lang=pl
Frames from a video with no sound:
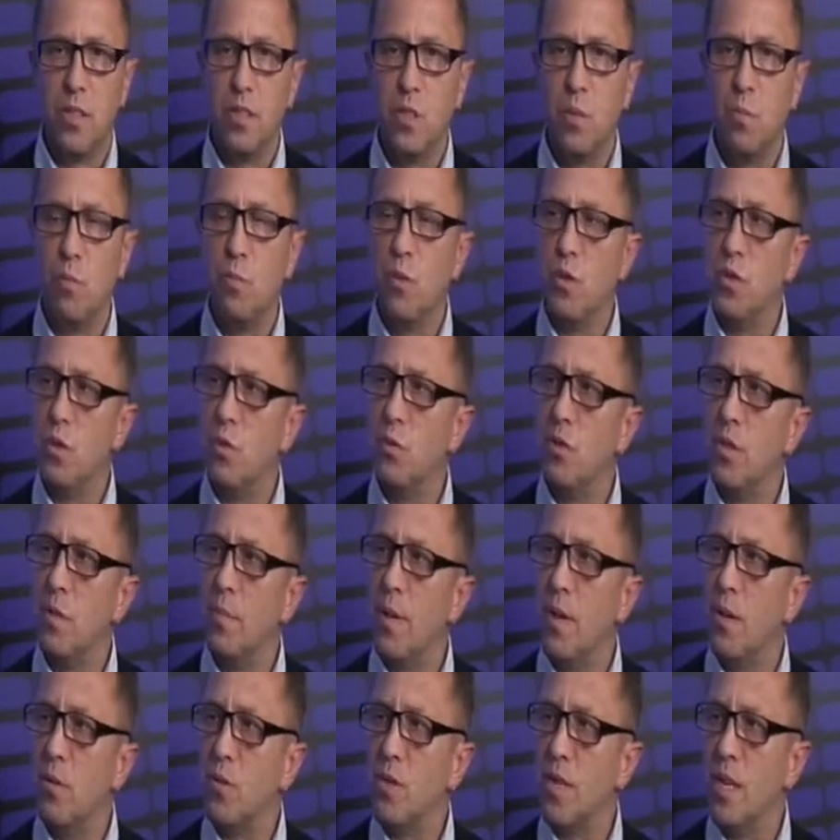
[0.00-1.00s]
ci młodzi ludzie
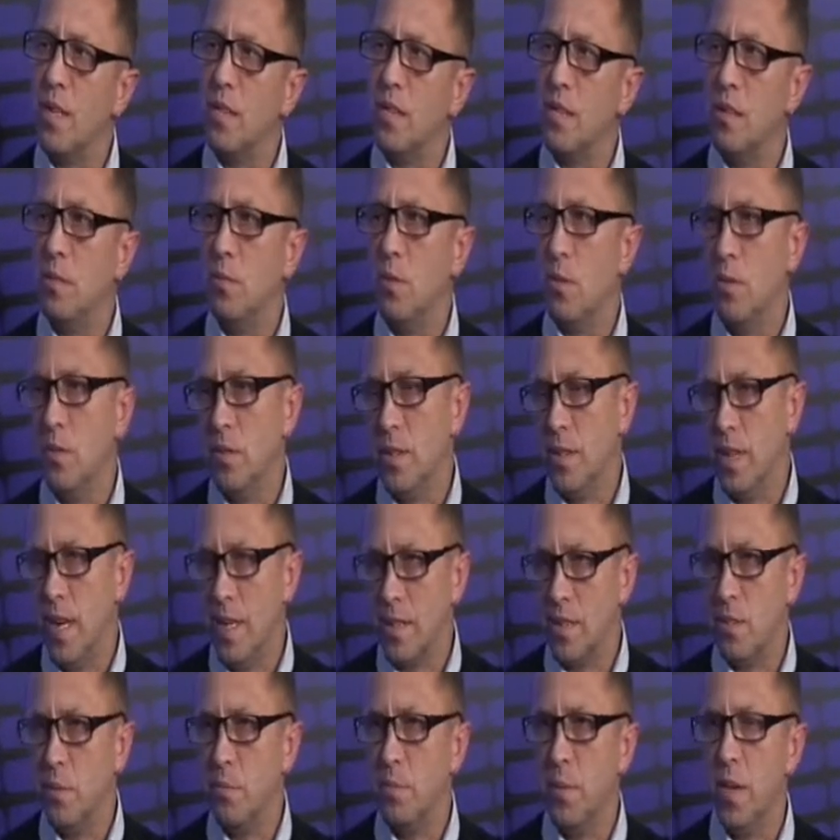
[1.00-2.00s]
mają szansę, bo
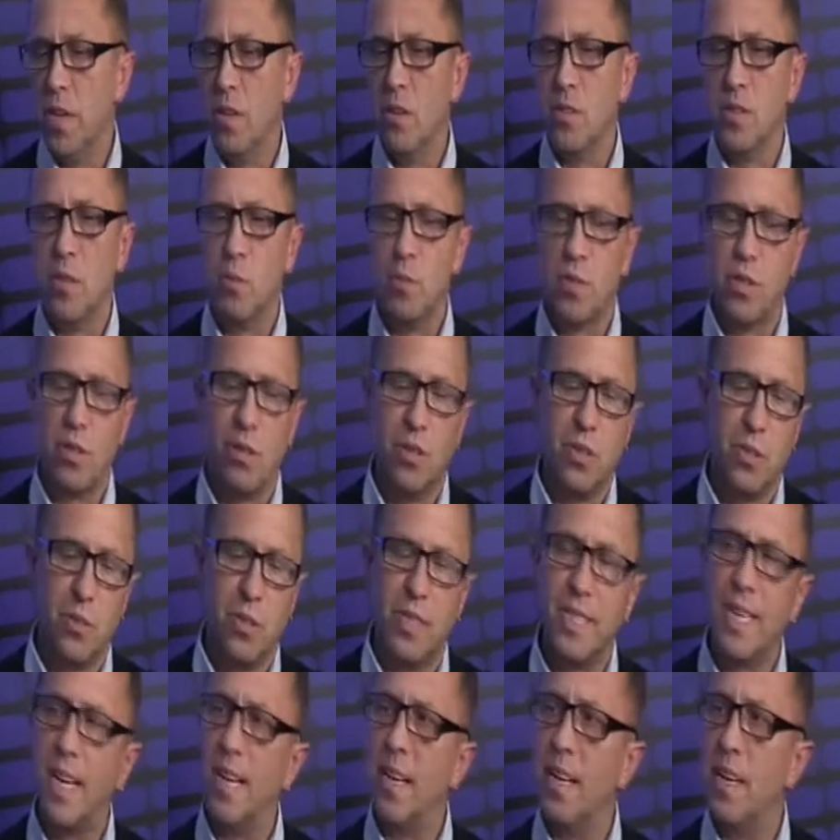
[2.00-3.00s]
jak są pieniądze, przychodzą
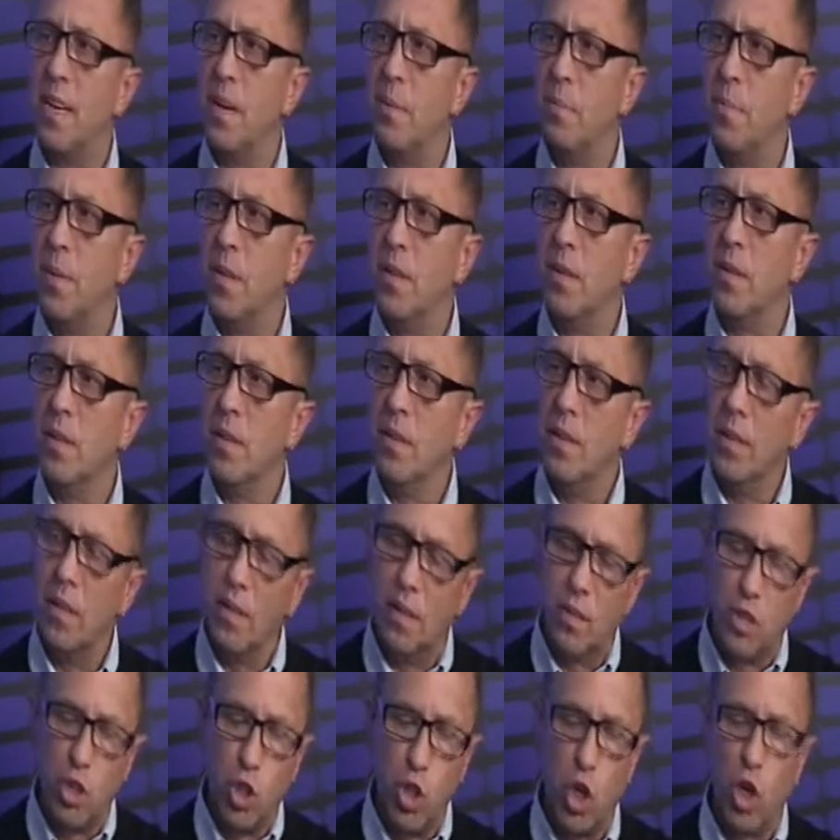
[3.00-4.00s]
stare repy,
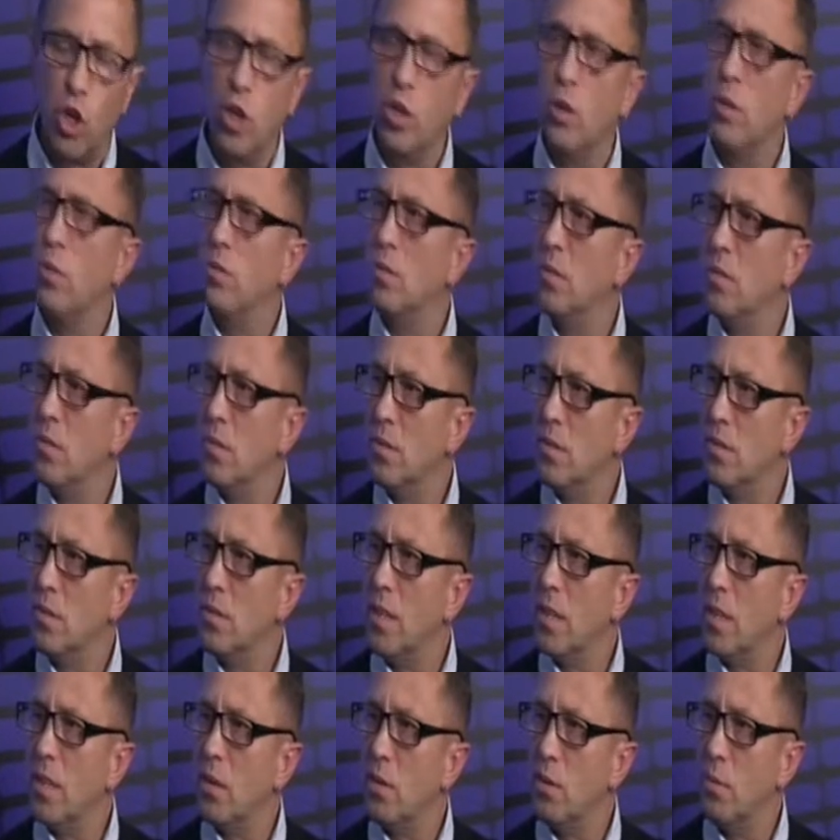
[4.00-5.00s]
doją
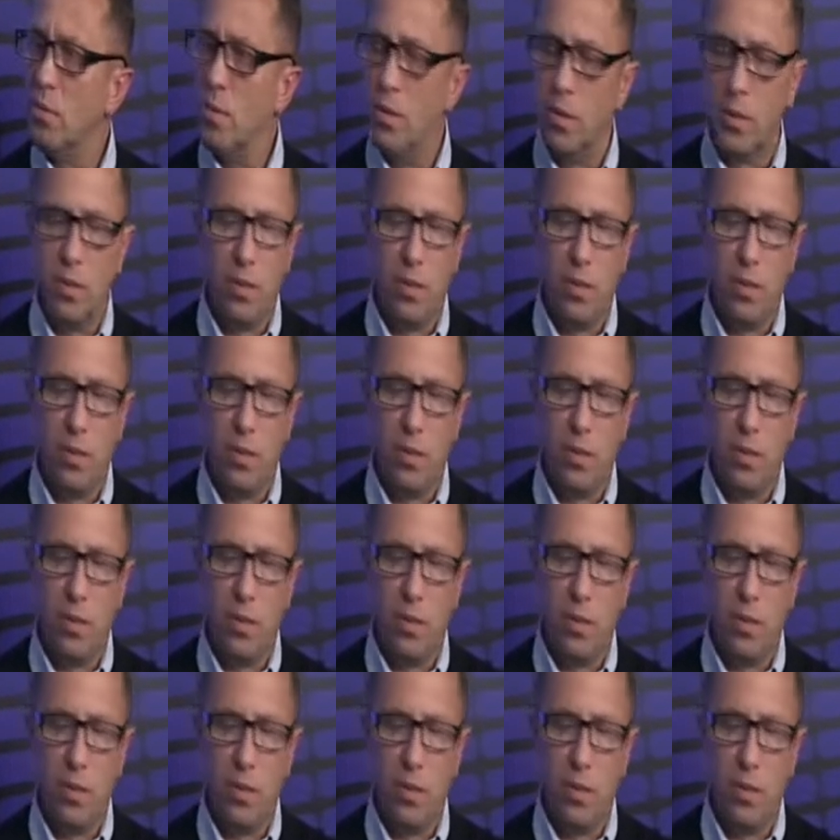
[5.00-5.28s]
te kluby,